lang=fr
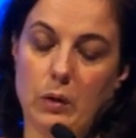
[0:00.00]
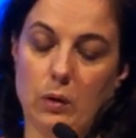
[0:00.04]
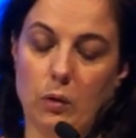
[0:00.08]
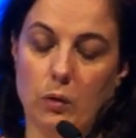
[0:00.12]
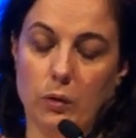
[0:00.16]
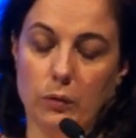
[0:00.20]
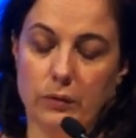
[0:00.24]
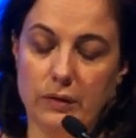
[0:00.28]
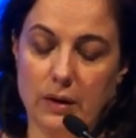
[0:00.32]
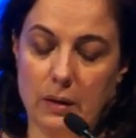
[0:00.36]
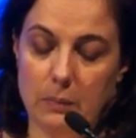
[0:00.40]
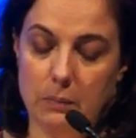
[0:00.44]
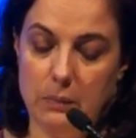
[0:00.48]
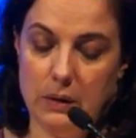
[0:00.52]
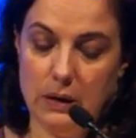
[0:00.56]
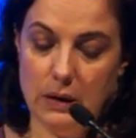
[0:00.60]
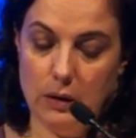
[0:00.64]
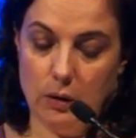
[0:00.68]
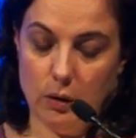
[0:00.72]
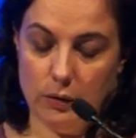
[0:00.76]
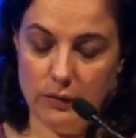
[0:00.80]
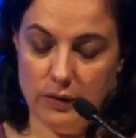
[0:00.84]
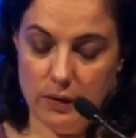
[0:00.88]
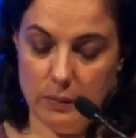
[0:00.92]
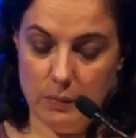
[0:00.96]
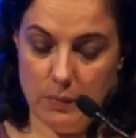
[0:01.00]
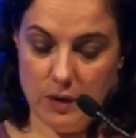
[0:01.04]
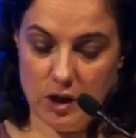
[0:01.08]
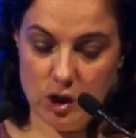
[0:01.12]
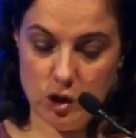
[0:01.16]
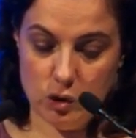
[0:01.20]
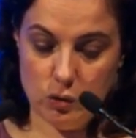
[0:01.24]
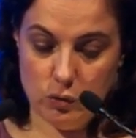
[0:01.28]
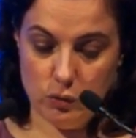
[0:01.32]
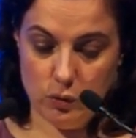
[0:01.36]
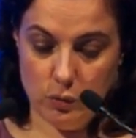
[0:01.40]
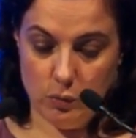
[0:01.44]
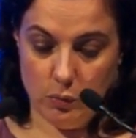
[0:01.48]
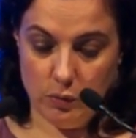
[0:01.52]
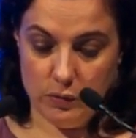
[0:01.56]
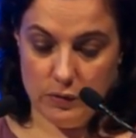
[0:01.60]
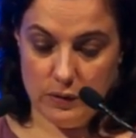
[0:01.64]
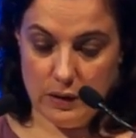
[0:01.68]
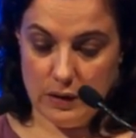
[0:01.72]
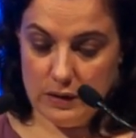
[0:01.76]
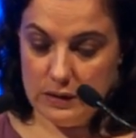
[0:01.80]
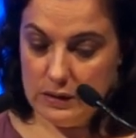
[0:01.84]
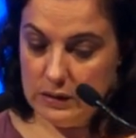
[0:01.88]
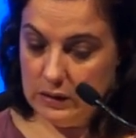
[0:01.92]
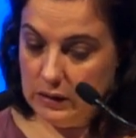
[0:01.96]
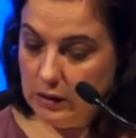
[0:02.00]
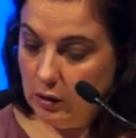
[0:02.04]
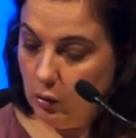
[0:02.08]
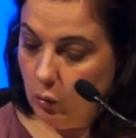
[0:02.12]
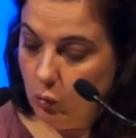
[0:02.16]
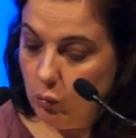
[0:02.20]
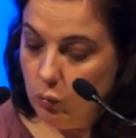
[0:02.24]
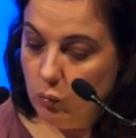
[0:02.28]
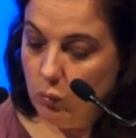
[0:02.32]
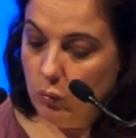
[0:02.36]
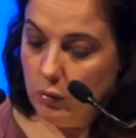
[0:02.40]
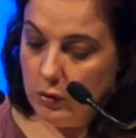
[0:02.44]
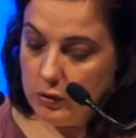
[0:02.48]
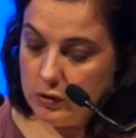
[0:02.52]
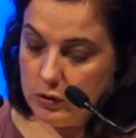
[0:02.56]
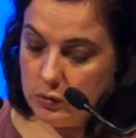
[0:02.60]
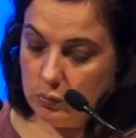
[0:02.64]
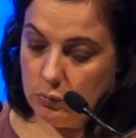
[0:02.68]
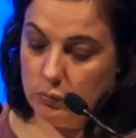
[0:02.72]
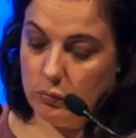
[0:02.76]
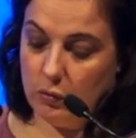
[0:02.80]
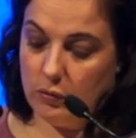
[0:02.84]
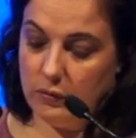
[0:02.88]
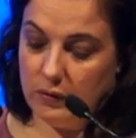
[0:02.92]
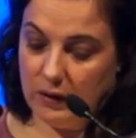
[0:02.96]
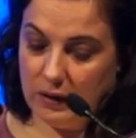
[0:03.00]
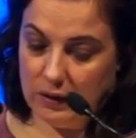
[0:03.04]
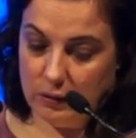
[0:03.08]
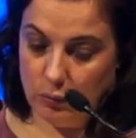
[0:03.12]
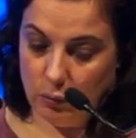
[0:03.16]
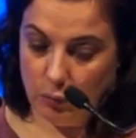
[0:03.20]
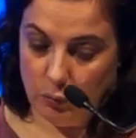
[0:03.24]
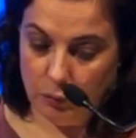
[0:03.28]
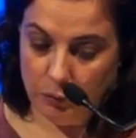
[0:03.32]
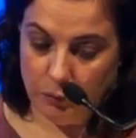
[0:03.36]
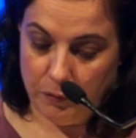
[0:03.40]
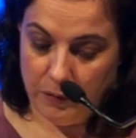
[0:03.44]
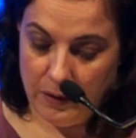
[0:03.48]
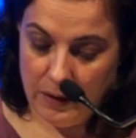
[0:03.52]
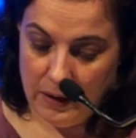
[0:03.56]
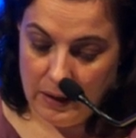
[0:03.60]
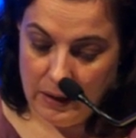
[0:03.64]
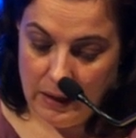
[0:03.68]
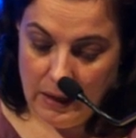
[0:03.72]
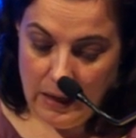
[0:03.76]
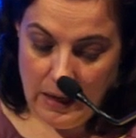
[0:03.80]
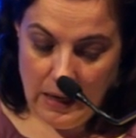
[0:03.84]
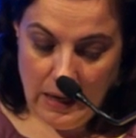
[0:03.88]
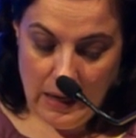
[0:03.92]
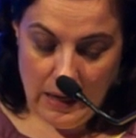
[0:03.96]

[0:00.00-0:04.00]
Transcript: entamé leur démarche de demande d'asile ou euh, sont en train de le faire.